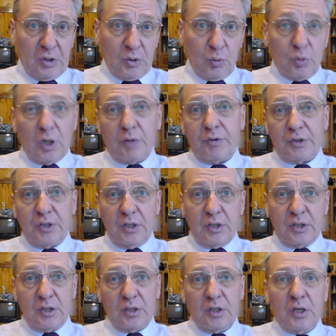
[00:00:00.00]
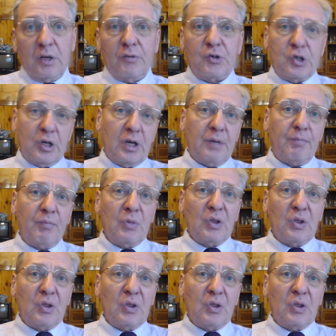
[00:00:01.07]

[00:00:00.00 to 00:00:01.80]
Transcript: Ну, как вы знаете, вчера